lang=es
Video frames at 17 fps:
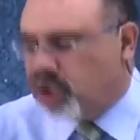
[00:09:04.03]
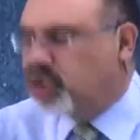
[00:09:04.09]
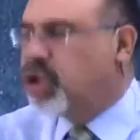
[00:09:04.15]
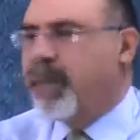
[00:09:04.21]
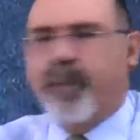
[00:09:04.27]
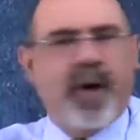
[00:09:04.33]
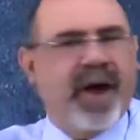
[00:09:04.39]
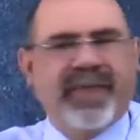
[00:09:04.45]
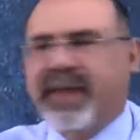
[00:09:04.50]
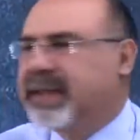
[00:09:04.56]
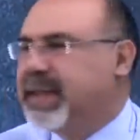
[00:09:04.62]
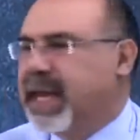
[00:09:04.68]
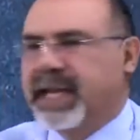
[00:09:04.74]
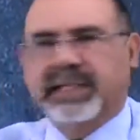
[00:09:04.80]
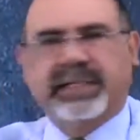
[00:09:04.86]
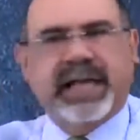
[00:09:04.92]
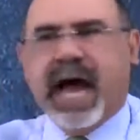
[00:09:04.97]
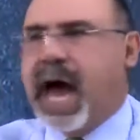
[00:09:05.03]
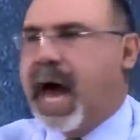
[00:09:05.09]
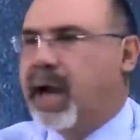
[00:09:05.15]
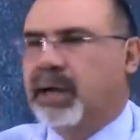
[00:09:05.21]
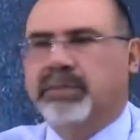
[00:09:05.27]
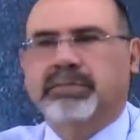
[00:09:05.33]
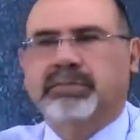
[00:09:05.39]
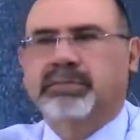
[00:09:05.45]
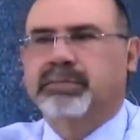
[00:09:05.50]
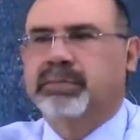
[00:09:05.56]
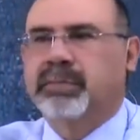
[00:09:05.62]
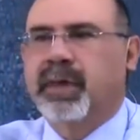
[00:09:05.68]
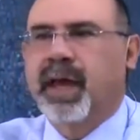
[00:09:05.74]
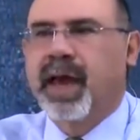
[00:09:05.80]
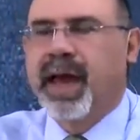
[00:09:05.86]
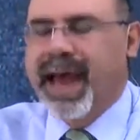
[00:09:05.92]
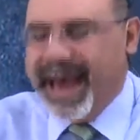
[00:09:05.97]
se puede enderezar
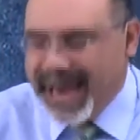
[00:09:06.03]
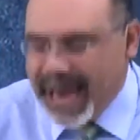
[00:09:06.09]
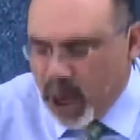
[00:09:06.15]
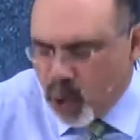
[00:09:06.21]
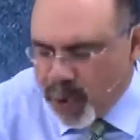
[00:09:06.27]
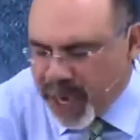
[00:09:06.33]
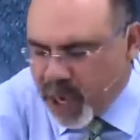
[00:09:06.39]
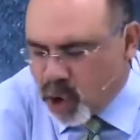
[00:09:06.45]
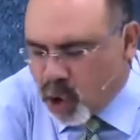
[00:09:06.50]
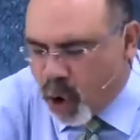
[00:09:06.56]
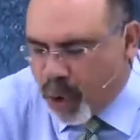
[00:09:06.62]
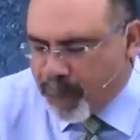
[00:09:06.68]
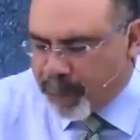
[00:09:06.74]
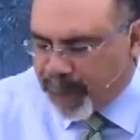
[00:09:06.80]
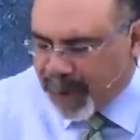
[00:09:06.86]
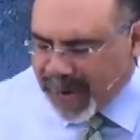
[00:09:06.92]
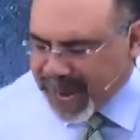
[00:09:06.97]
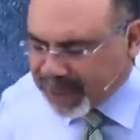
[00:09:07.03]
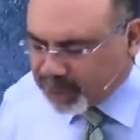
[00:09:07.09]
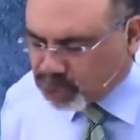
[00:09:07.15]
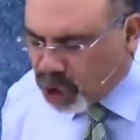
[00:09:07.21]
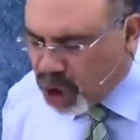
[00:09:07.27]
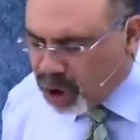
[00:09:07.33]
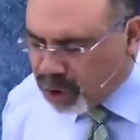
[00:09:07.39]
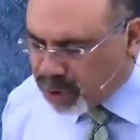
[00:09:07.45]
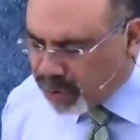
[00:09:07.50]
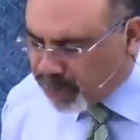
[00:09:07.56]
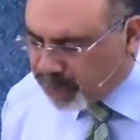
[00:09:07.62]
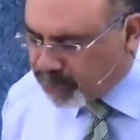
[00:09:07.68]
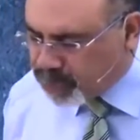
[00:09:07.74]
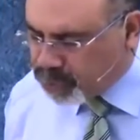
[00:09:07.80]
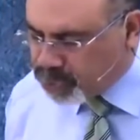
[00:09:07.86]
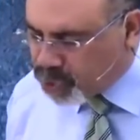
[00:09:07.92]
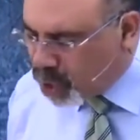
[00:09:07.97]
y lo incompleto
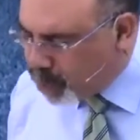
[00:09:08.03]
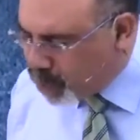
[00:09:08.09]
no